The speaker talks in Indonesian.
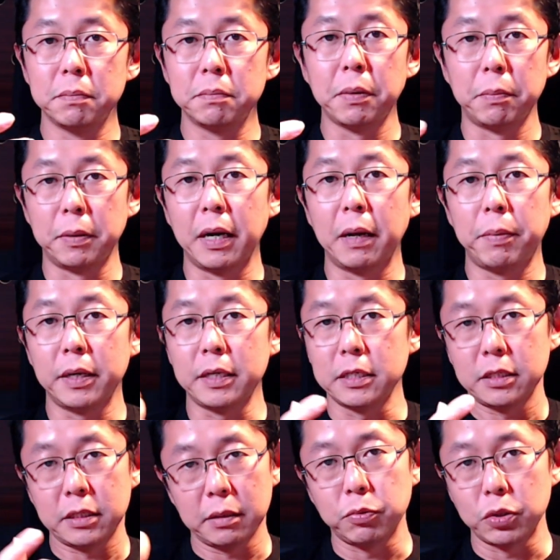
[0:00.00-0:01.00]
beberapa
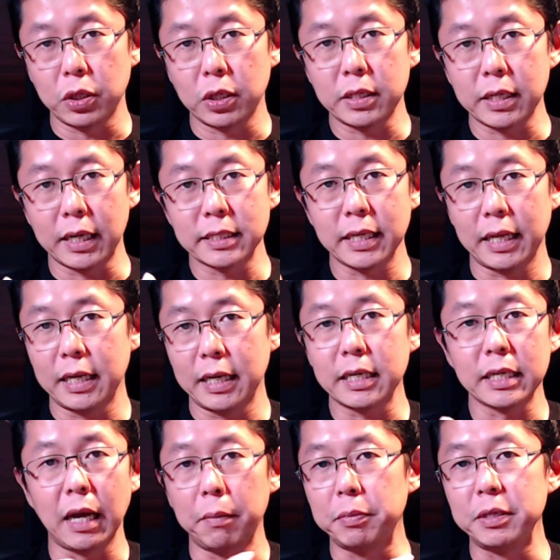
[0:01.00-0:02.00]
distributor dan seller
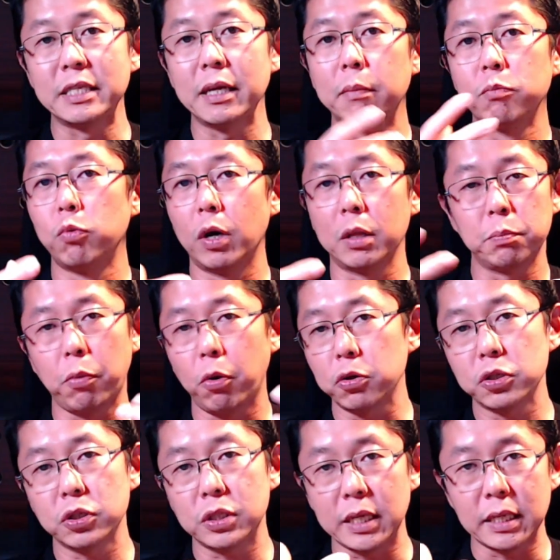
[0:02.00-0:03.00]
nggak bisa membuat
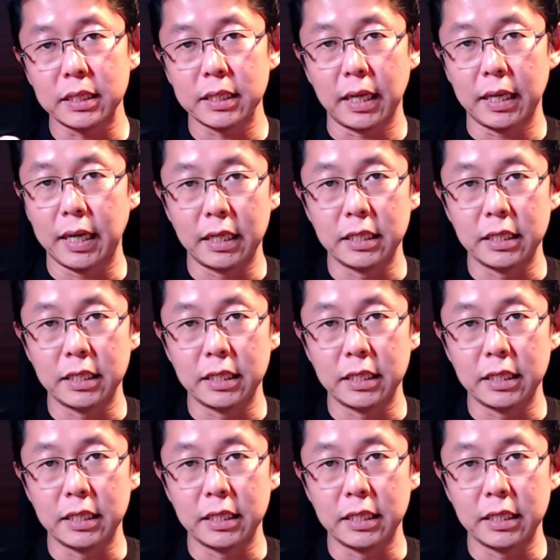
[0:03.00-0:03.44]
posting dan lain